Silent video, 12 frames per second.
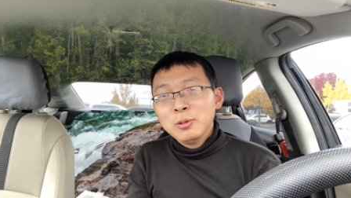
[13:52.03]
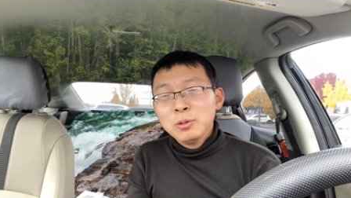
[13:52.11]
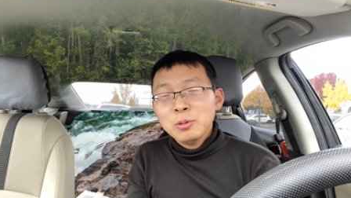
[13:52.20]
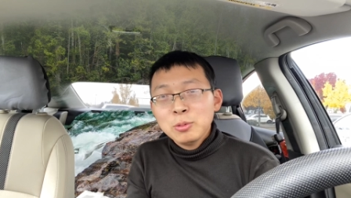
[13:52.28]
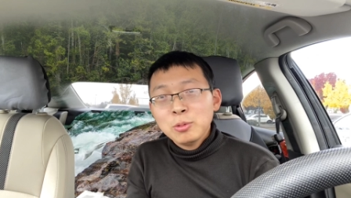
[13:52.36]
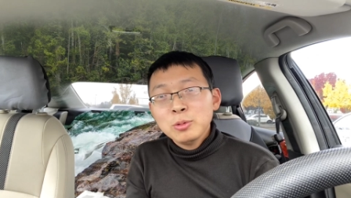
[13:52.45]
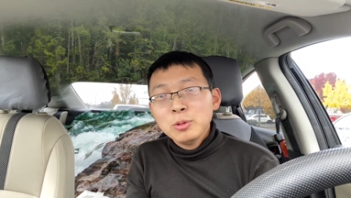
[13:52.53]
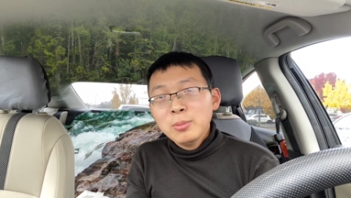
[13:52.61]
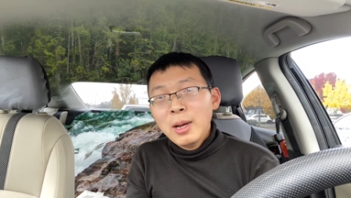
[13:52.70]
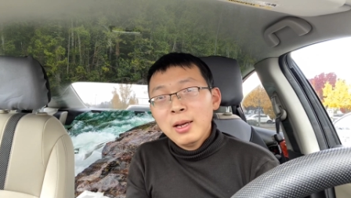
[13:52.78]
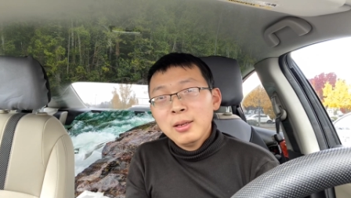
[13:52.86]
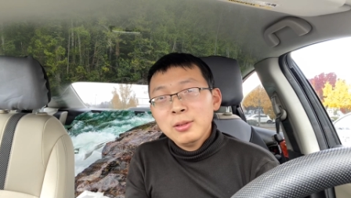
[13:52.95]
去读书
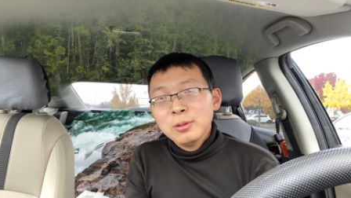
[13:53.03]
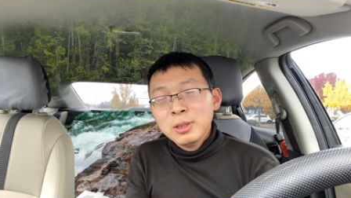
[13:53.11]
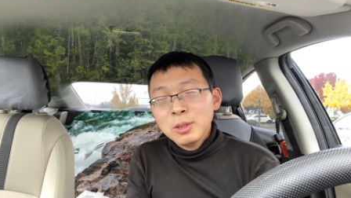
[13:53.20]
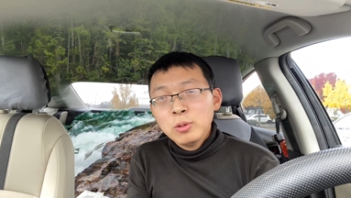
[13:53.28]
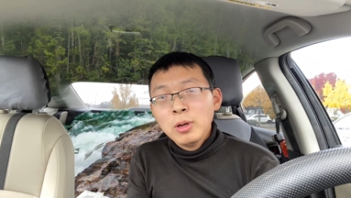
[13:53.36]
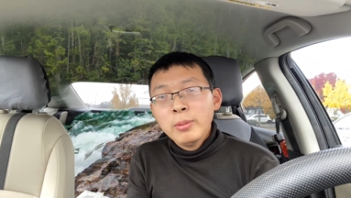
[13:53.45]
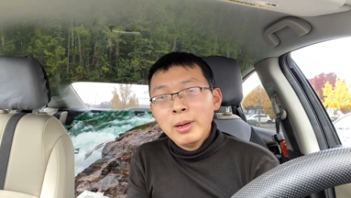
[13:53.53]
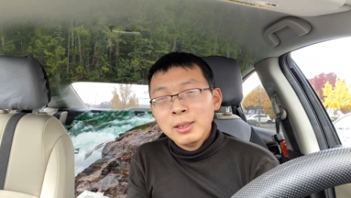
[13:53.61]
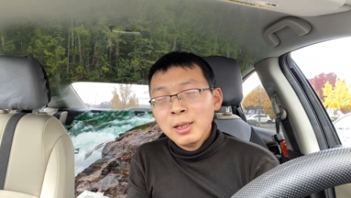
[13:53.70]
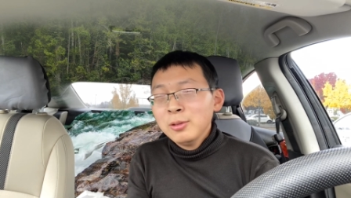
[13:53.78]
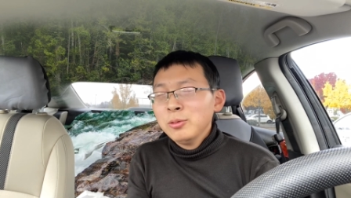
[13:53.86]
吧，写作业吧。他